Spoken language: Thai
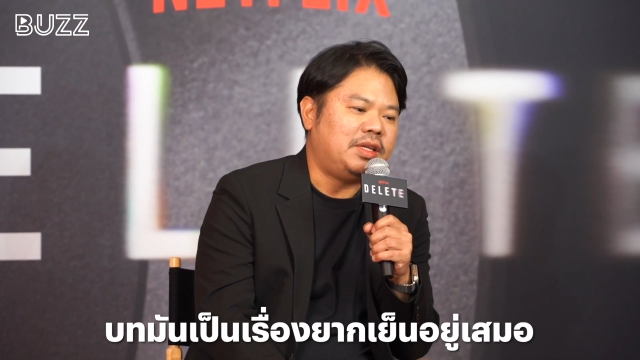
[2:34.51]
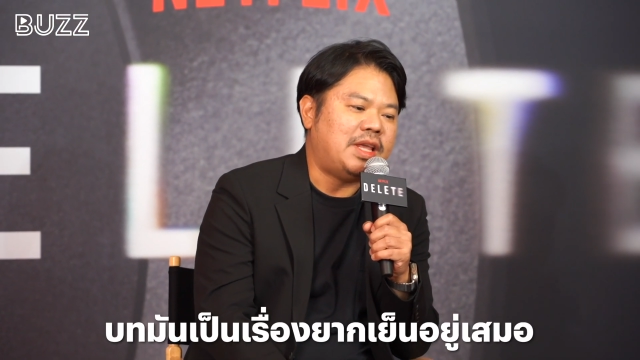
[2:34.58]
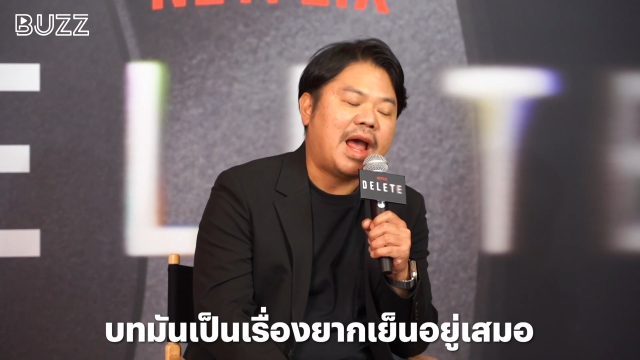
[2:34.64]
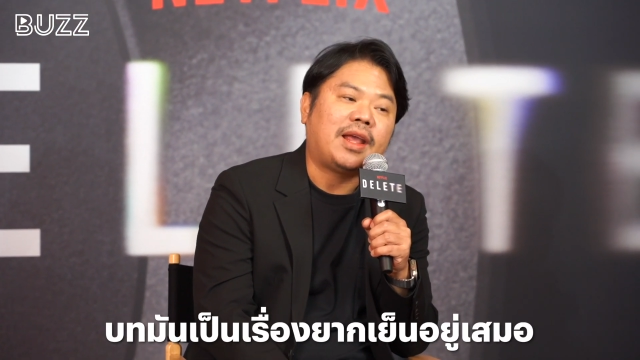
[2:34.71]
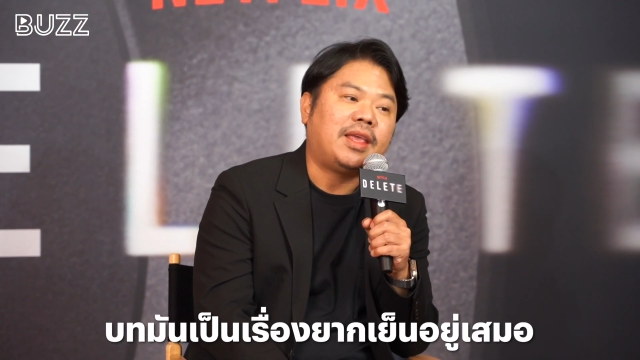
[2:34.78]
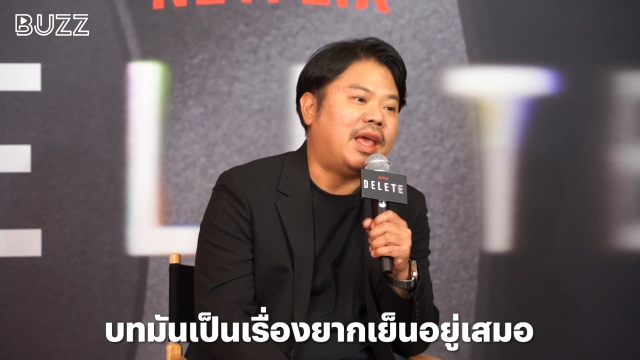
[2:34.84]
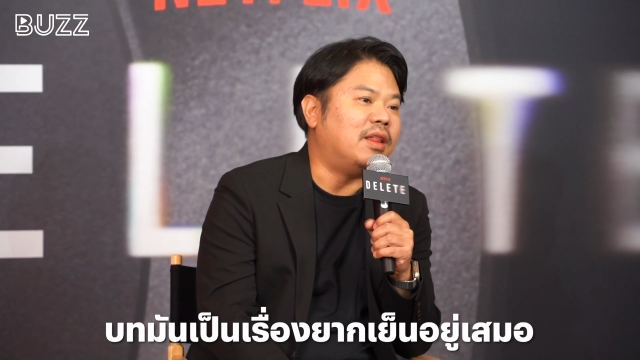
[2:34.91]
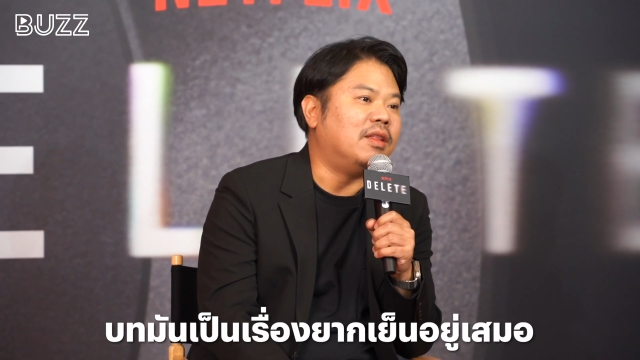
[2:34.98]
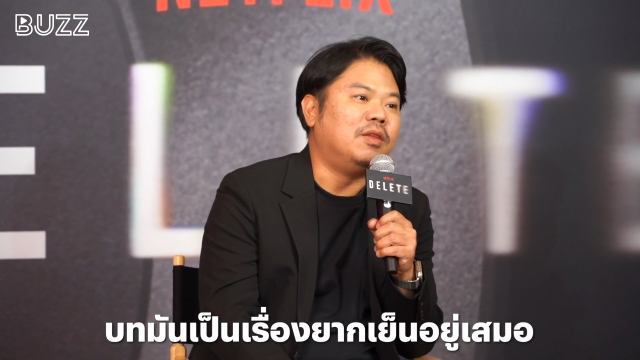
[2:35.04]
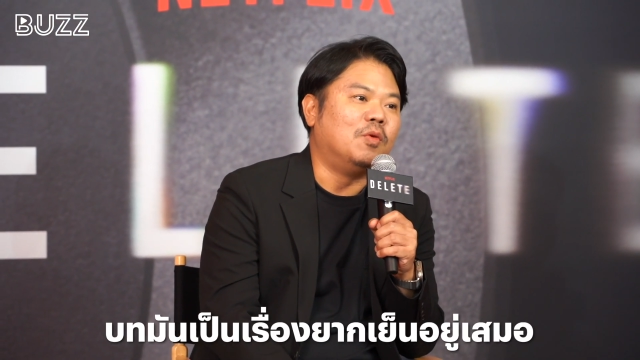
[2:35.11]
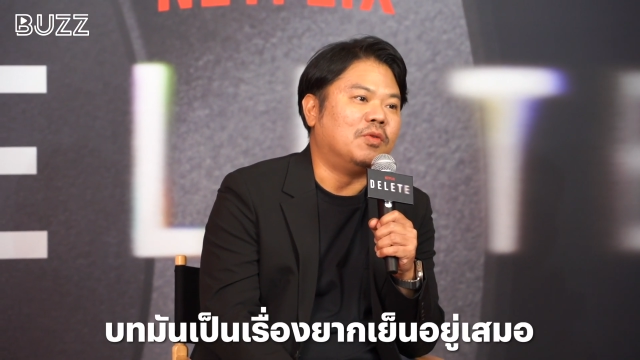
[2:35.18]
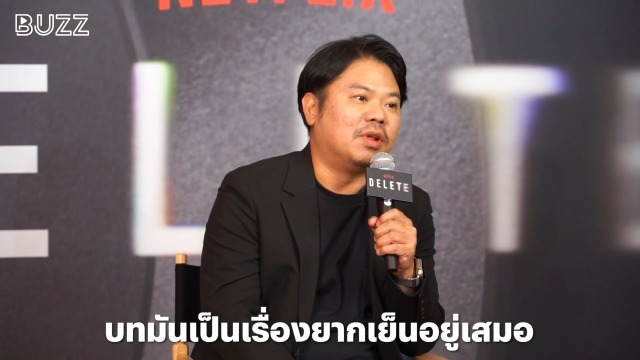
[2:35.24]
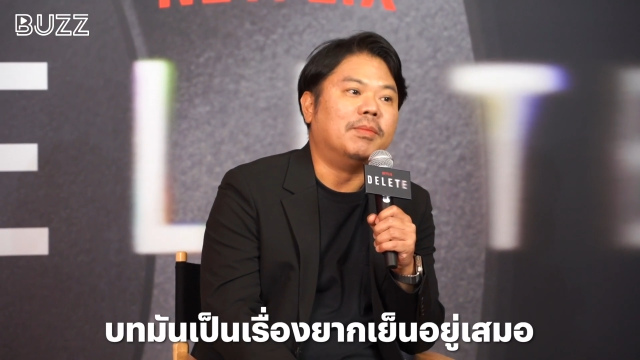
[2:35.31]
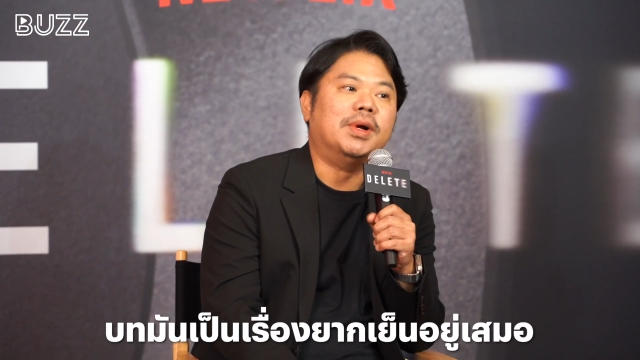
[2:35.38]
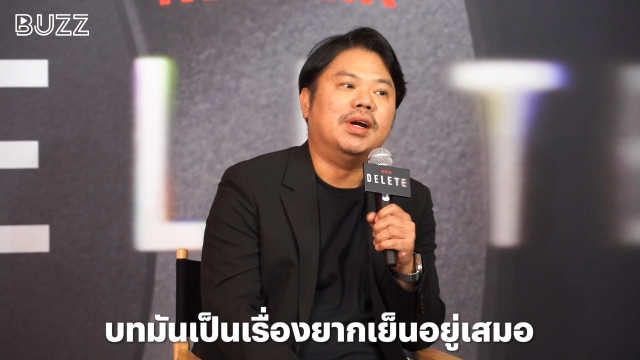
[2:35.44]
ยากเย็นอ
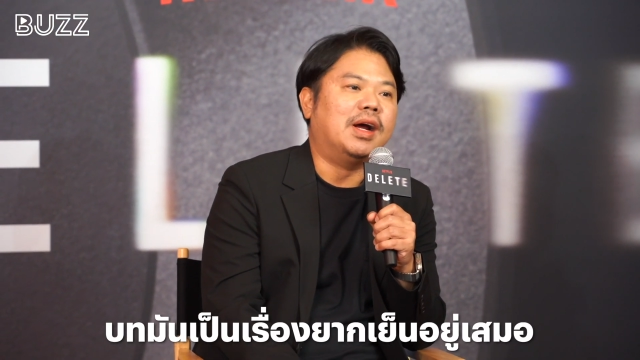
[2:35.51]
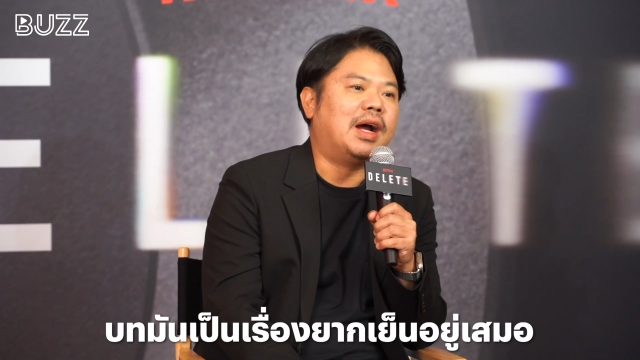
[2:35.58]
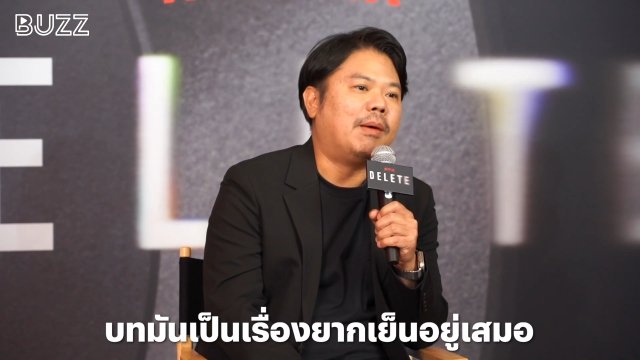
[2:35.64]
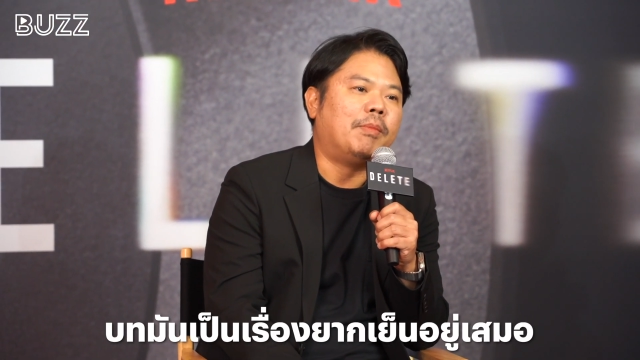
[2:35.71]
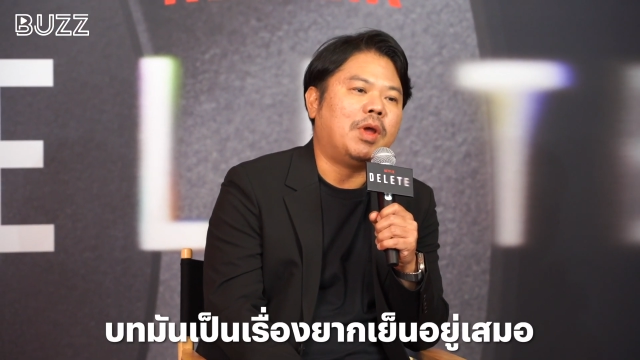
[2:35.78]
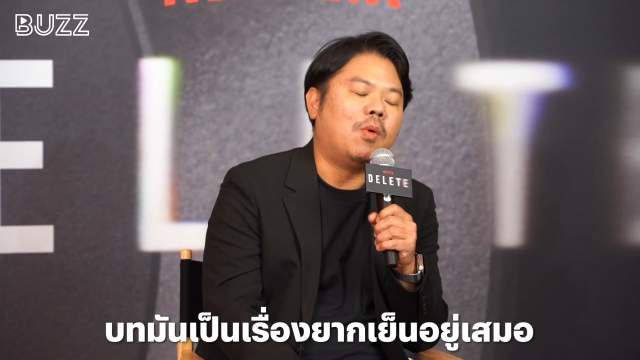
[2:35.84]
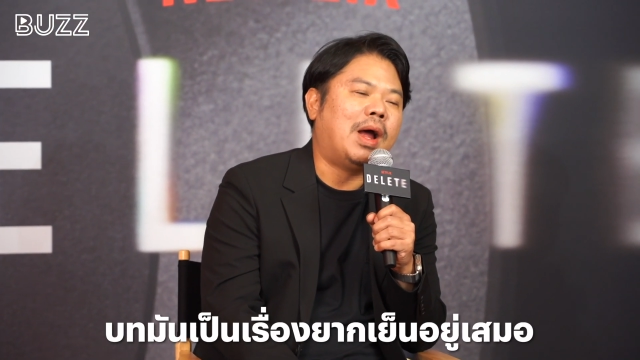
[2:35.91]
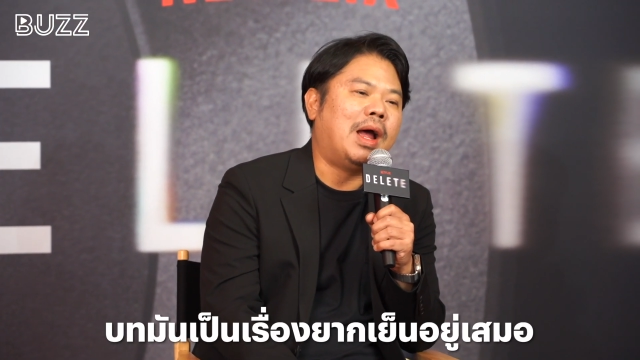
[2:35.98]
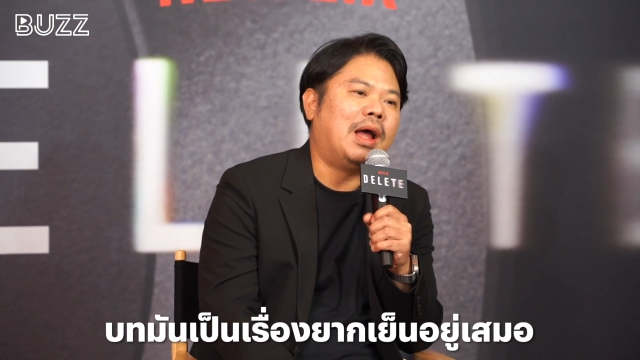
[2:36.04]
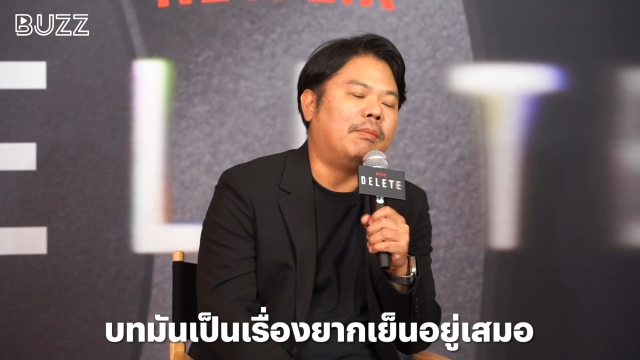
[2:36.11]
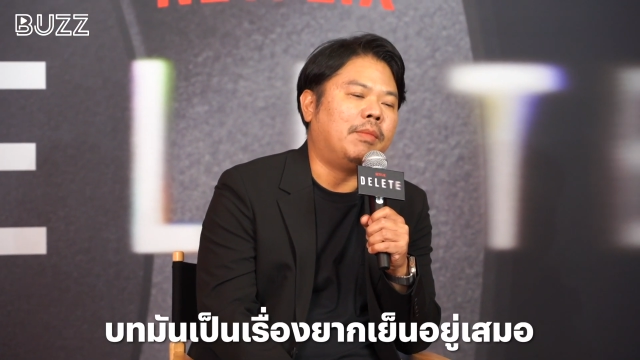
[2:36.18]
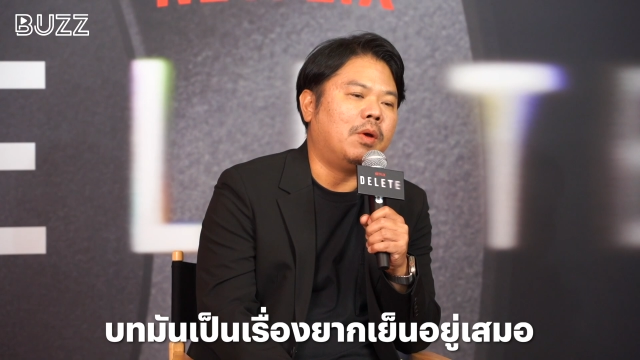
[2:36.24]
ยู่เสมอครับไม่ว่า